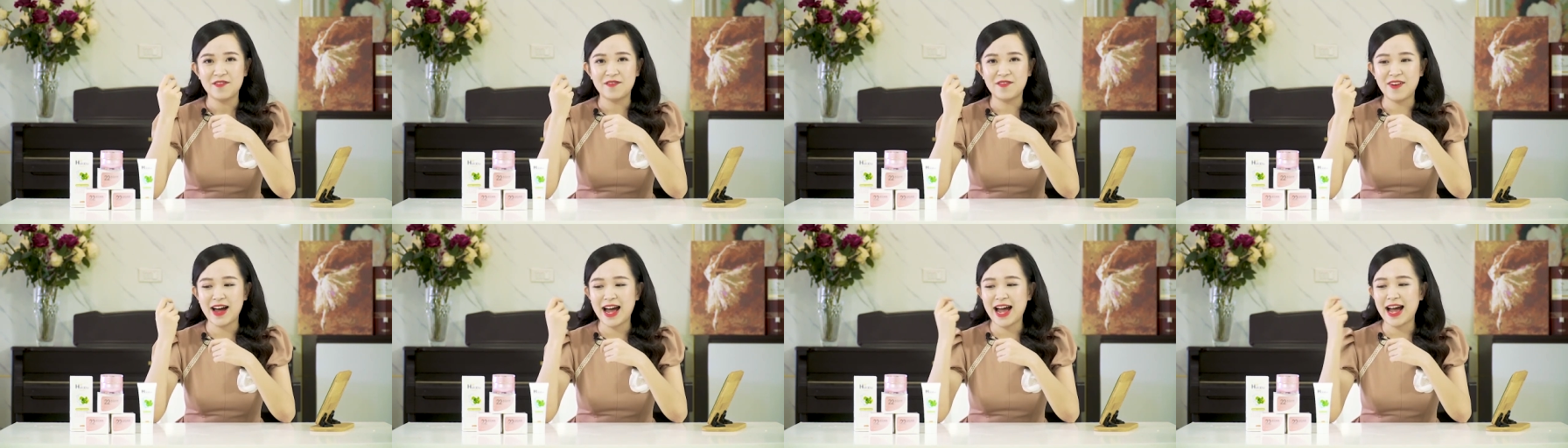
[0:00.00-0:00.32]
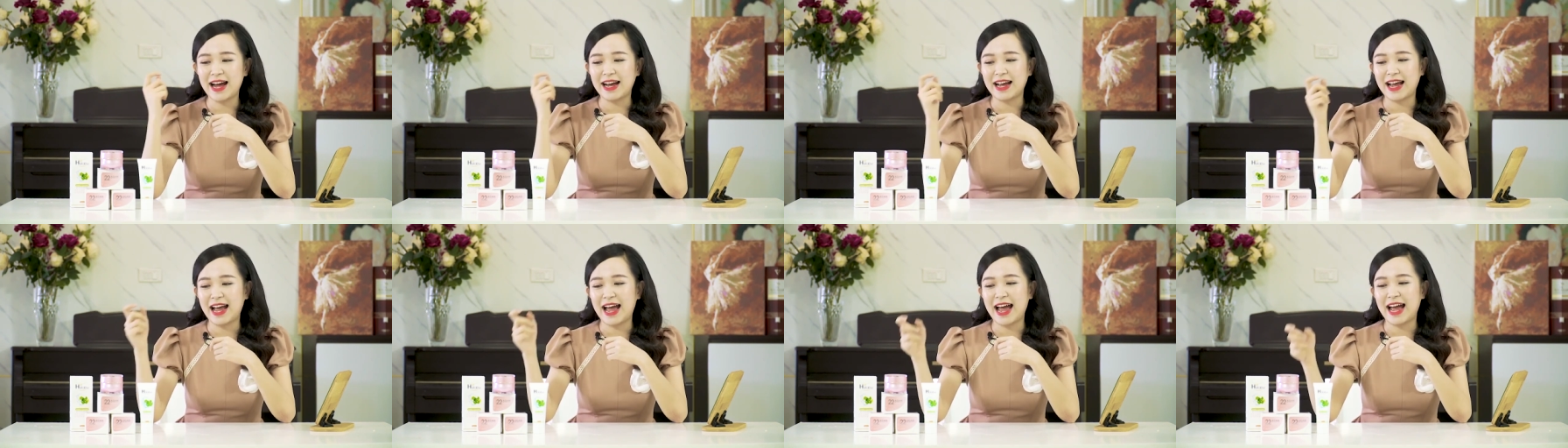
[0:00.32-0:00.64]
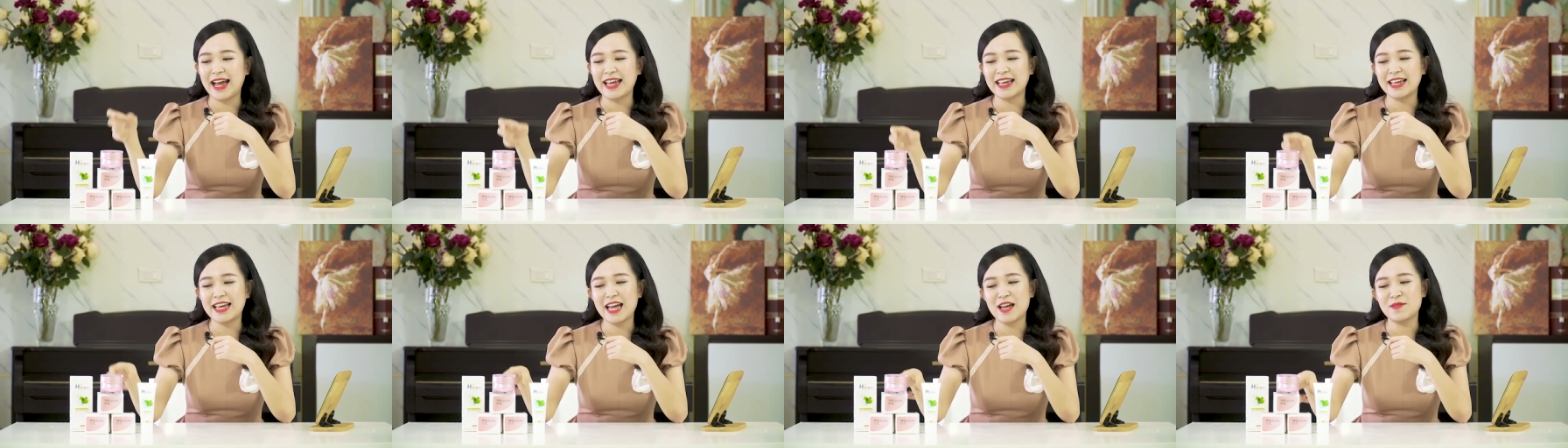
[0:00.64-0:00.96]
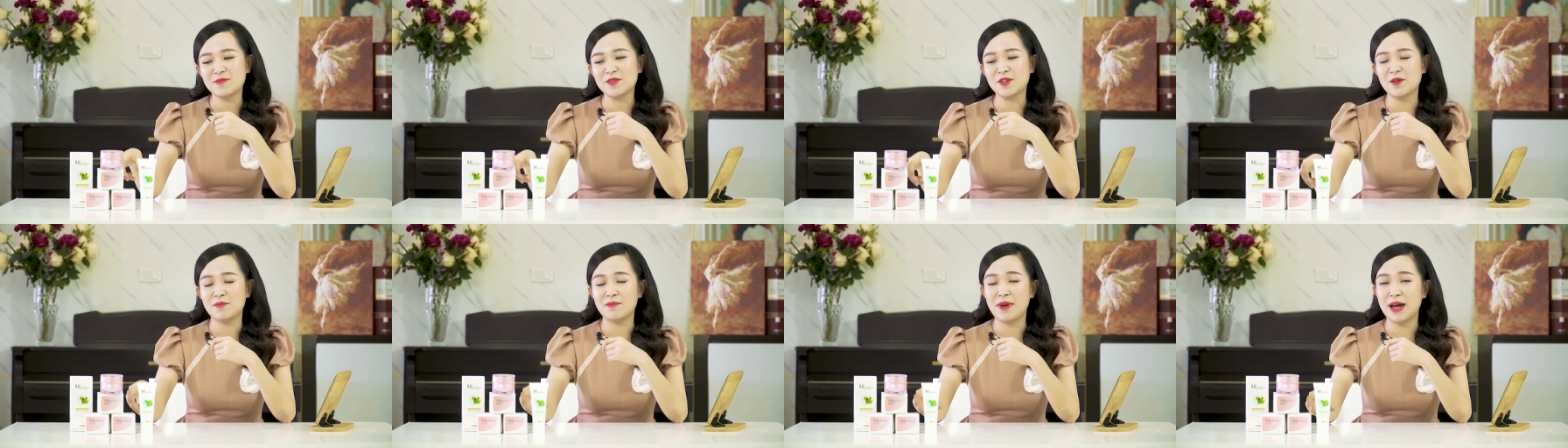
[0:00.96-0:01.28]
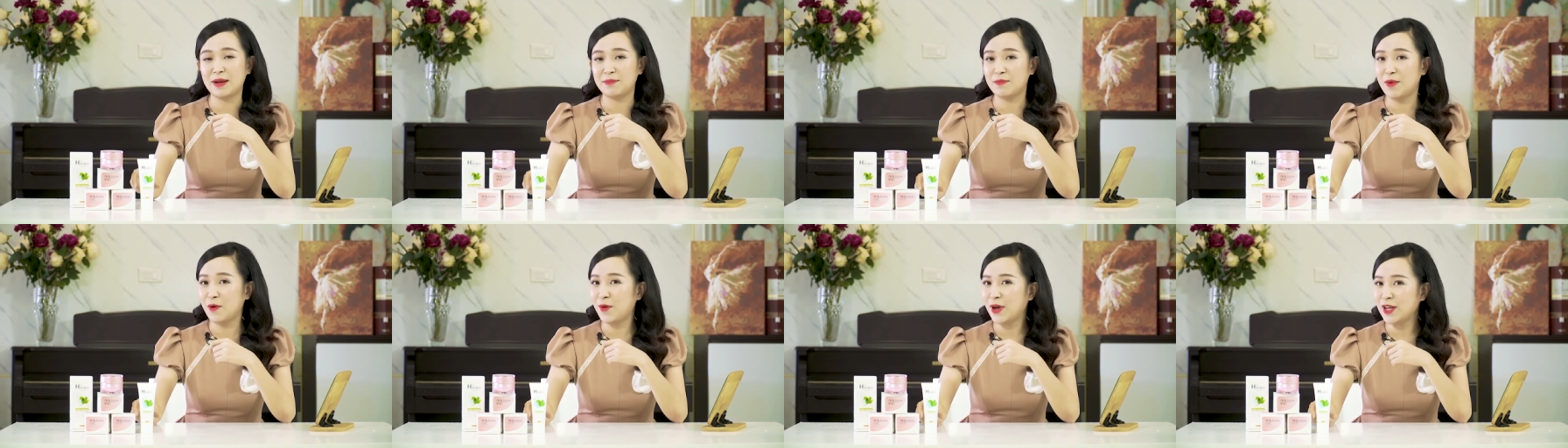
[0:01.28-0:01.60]
Và cái kem rửa
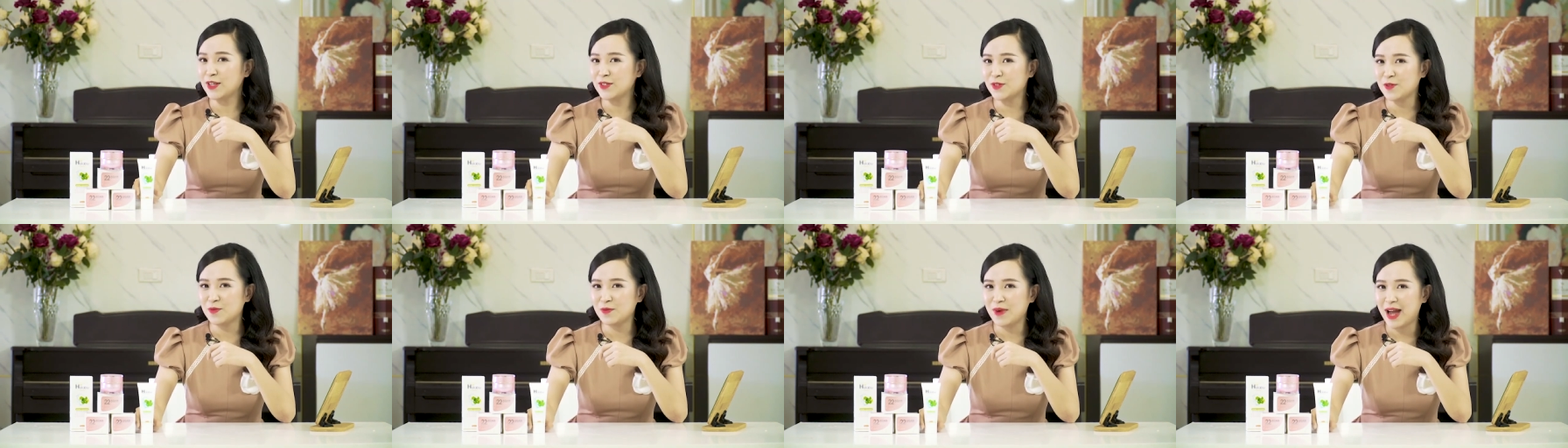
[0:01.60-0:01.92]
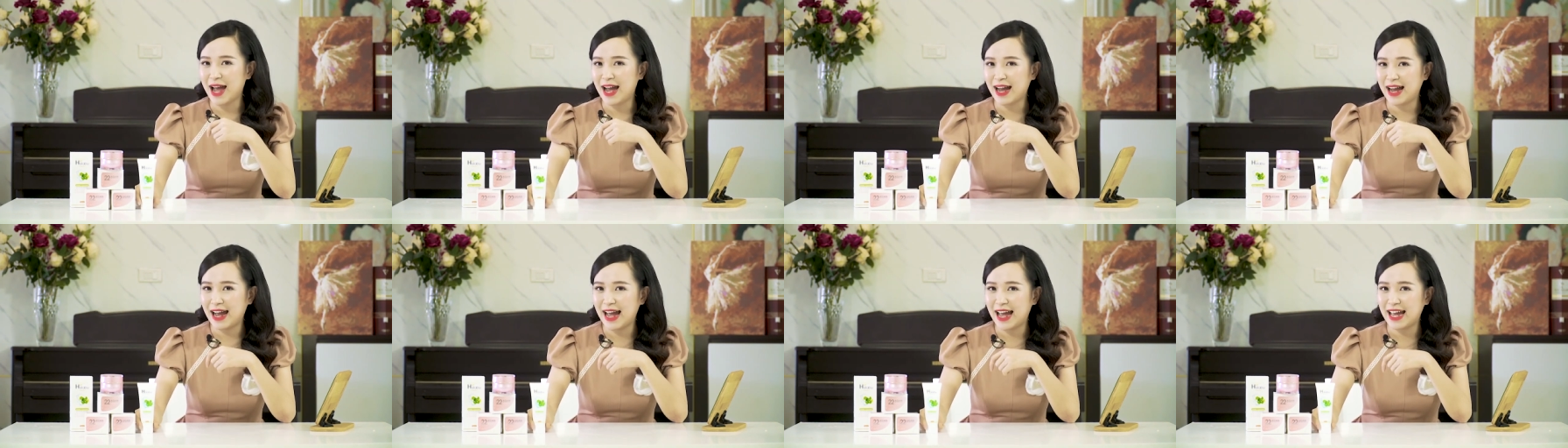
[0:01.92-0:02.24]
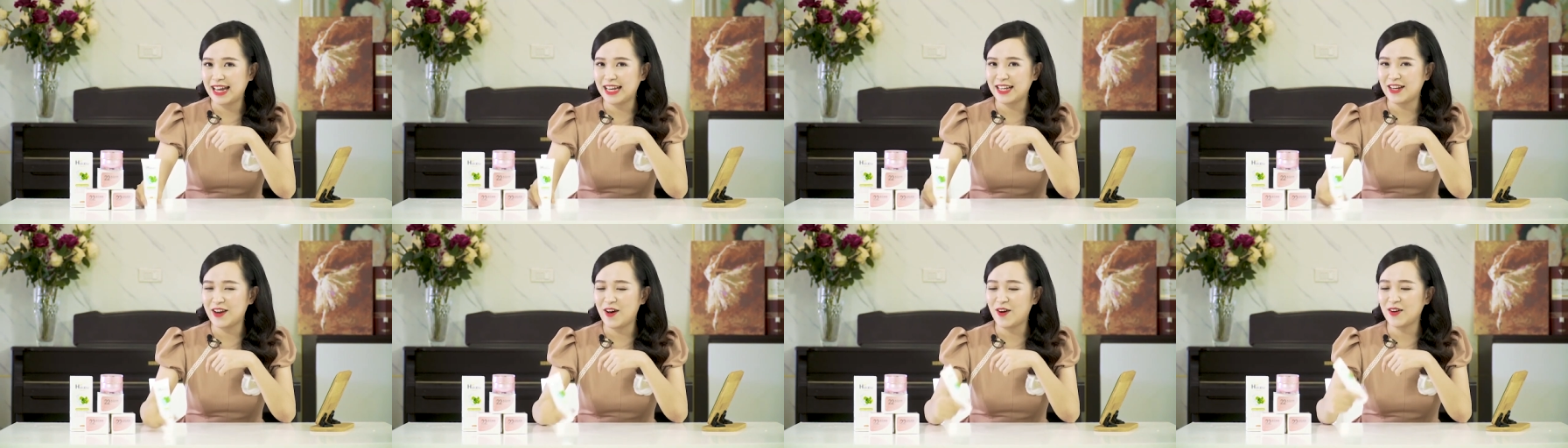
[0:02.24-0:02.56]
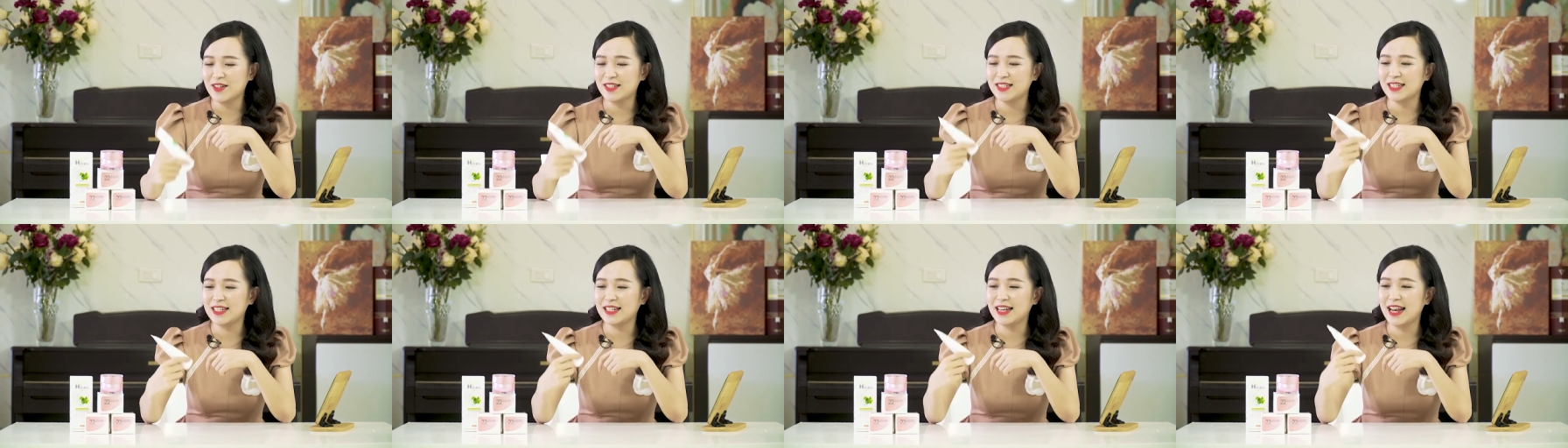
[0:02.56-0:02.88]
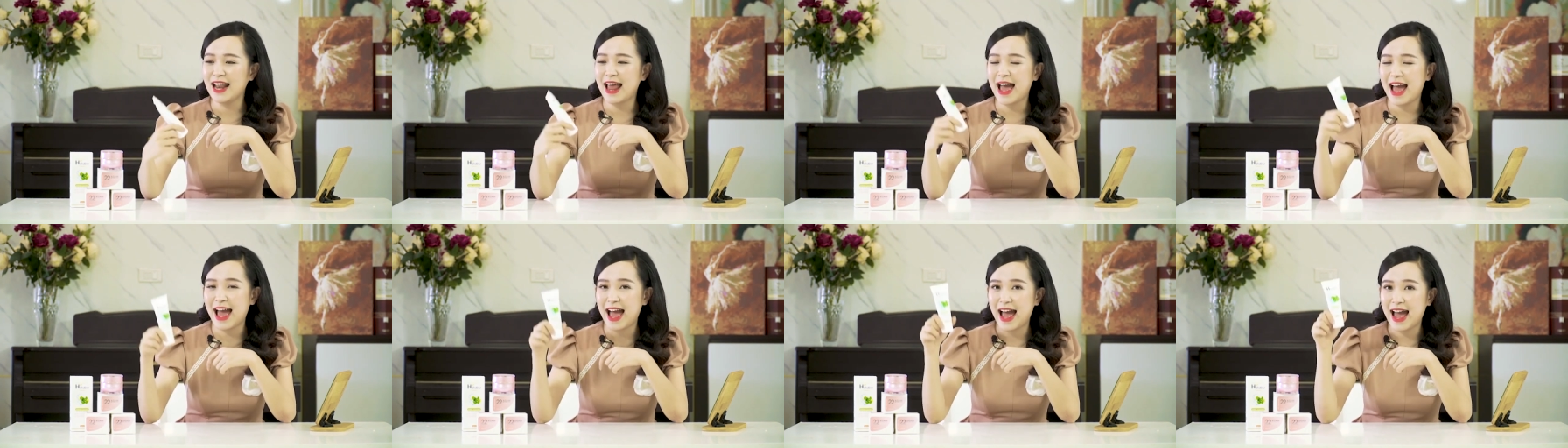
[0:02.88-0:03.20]
mặt mà Oanh dùng hàng ngày đó
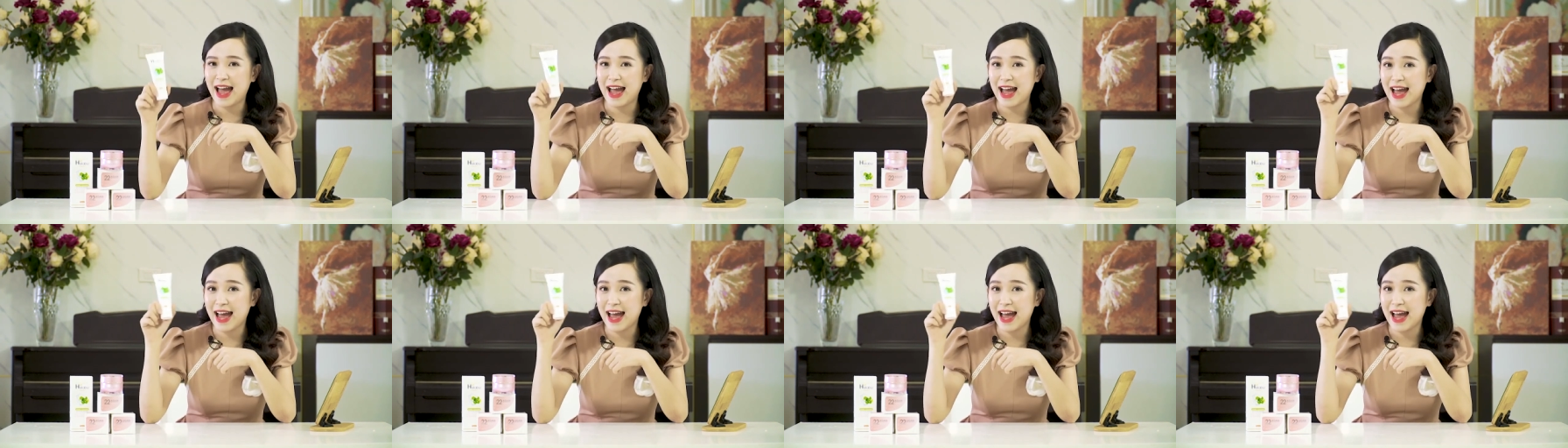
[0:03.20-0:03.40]
chính là